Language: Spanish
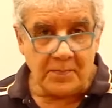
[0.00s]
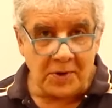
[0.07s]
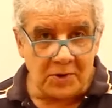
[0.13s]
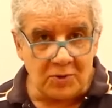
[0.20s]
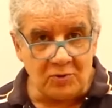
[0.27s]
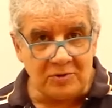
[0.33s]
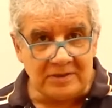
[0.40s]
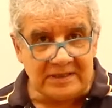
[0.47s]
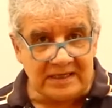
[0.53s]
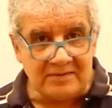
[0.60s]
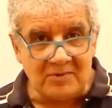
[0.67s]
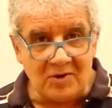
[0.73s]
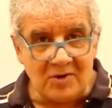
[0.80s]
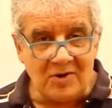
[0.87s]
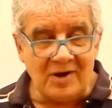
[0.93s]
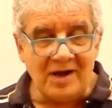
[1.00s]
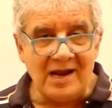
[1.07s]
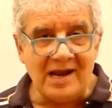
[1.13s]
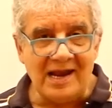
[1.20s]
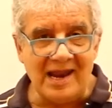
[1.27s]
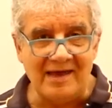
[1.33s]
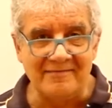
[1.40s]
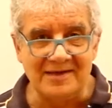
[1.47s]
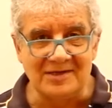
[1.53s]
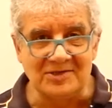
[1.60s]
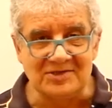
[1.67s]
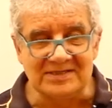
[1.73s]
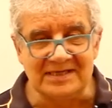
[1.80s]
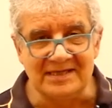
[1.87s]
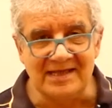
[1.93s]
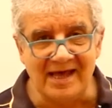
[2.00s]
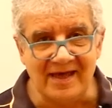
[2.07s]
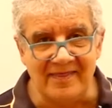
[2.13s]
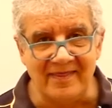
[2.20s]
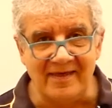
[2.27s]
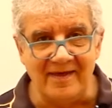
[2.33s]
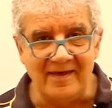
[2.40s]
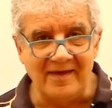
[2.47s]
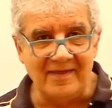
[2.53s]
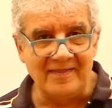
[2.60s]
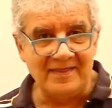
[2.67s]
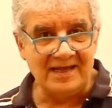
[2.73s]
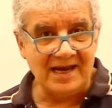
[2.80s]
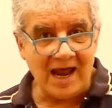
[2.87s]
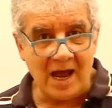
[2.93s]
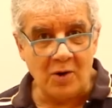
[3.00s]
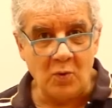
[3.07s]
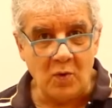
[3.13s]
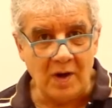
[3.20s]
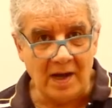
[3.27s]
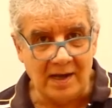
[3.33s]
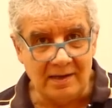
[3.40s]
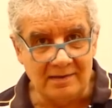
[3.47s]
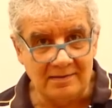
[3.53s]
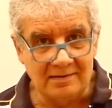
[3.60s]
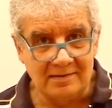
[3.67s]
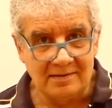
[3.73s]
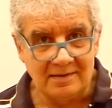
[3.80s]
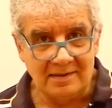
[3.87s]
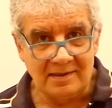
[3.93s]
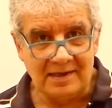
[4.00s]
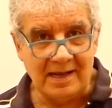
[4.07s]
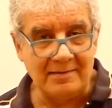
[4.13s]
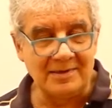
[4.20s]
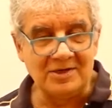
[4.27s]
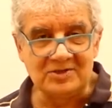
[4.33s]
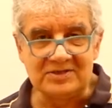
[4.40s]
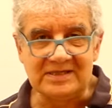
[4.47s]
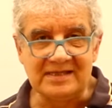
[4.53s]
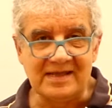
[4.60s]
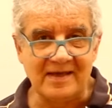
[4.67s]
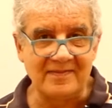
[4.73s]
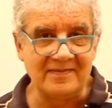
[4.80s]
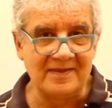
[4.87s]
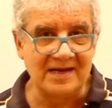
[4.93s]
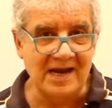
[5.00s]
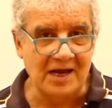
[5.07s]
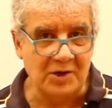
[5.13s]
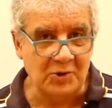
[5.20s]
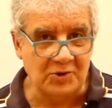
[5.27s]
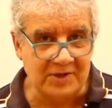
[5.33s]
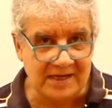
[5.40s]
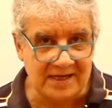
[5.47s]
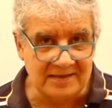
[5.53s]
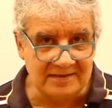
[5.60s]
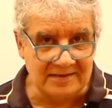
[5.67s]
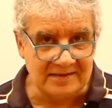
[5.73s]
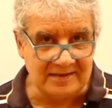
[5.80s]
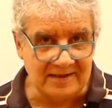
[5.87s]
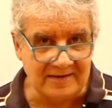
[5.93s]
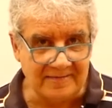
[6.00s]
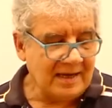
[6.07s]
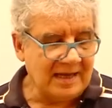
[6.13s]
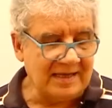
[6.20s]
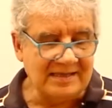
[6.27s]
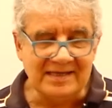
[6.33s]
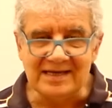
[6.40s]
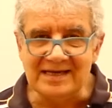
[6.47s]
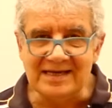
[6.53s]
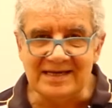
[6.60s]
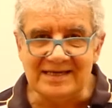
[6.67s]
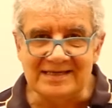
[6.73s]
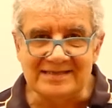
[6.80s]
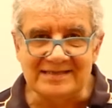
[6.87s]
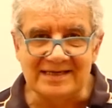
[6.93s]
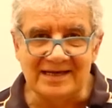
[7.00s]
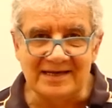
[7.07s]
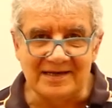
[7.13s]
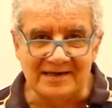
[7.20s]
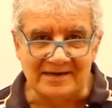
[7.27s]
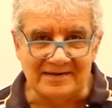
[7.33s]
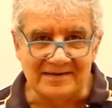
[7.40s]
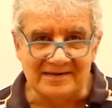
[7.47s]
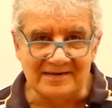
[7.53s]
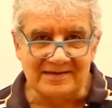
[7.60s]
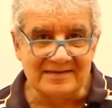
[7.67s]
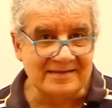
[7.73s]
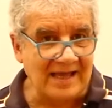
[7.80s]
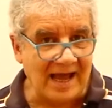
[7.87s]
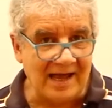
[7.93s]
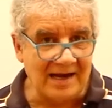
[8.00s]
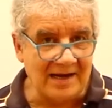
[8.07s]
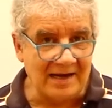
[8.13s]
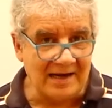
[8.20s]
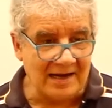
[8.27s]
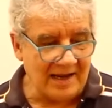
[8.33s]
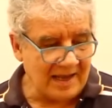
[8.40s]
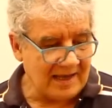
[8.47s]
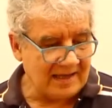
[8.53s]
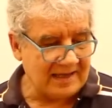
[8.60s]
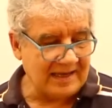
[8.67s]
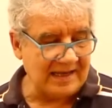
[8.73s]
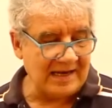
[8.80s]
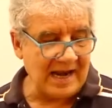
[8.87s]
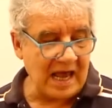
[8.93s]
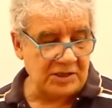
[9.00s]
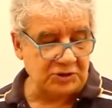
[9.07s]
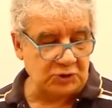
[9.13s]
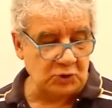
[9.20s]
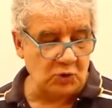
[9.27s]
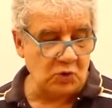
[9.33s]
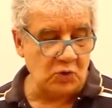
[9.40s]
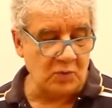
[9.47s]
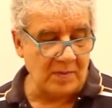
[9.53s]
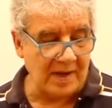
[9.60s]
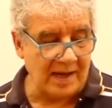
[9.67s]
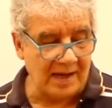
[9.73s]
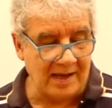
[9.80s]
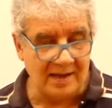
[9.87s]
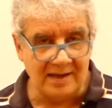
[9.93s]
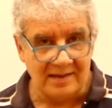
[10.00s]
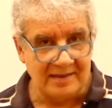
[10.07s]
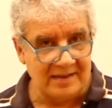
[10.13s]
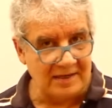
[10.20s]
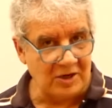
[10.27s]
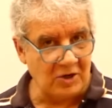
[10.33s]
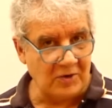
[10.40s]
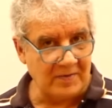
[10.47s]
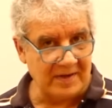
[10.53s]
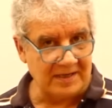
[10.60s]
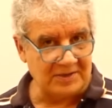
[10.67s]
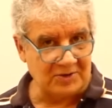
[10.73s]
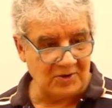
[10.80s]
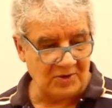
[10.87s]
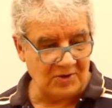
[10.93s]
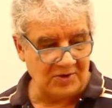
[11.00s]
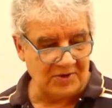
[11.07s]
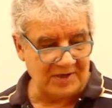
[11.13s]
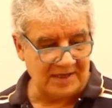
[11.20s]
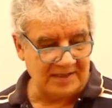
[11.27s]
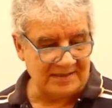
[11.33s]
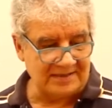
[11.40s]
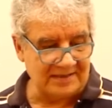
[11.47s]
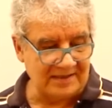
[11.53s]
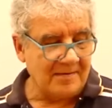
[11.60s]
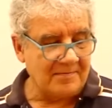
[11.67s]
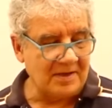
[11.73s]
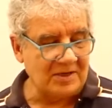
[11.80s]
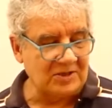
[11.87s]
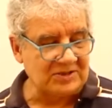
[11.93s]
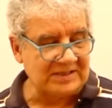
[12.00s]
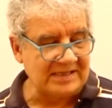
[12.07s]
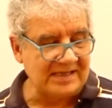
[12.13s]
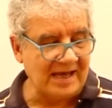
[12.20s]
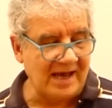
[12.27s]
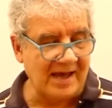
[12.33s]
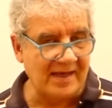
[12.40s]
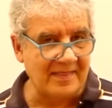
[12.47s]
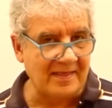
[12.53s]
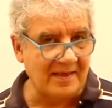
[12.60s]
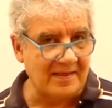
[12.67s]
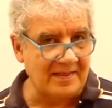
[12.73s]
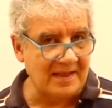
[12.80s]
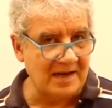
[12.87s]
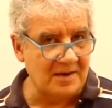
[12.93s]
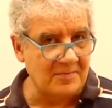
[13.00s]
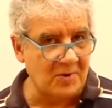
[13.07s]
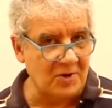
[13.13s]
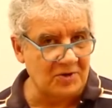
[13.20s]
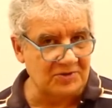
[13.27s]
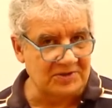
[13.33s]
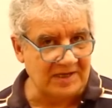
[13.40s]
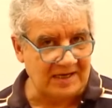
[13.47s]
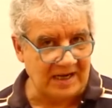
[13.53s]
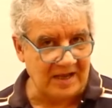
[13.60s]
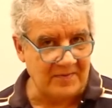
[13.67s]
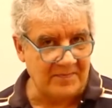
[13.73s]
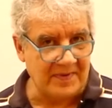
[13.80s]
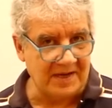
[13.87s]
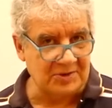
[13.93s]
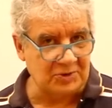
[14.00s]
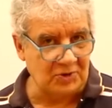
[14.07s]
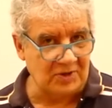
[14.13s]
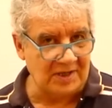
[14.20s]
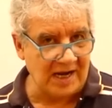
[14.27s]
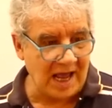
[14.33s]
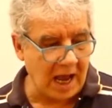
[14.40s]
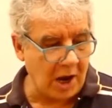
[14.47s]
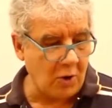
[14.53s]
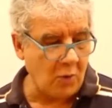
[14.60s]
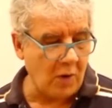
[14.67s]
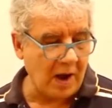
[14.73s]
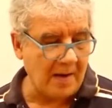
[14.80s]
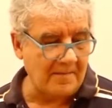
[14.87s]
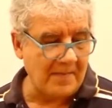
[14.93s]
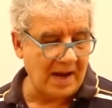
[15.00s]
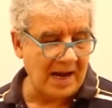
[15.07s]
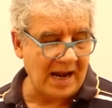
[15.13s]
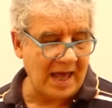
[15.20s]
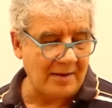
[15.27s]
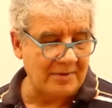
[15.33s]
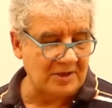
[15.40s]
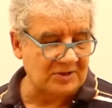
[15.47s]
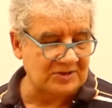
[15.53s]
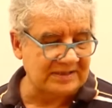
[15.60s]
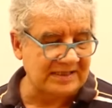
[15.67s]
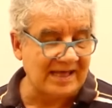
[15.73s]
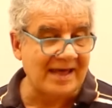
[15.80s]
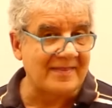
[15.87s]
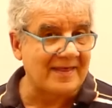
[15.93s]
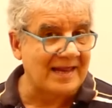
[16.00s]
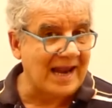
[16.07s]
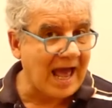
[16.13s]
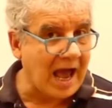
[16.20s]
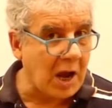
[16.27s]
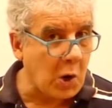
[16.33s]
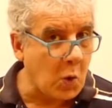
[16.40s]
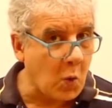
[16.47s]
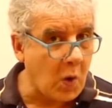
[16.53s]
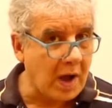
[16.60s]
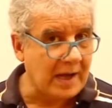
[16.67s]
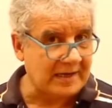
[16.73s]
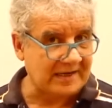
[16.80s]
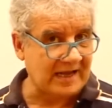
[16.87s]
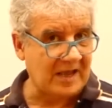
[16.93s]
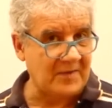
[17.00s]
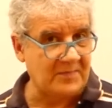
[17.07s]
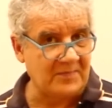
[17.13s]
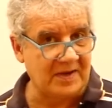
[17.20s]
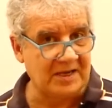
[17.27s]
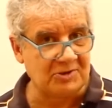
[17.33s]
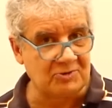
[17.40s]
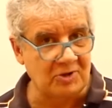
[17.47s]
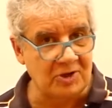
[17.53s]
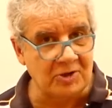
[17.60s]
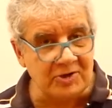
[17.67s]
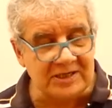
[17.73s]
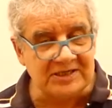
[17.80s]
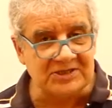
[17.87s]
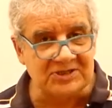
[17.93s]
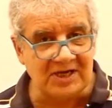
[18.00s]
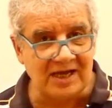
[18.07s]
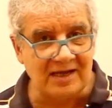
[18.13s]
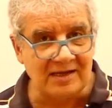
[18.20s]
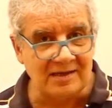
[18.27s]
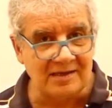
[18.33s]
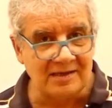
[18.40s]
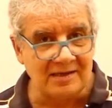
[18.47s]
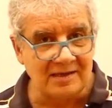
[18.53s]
Por último, la velocidad del agua, la velocidad de la corriente, que tiene que ser tal que la suma de los vectores, velocidad del bote respecto del agua, más la velocidad del agua respecto a la orilla,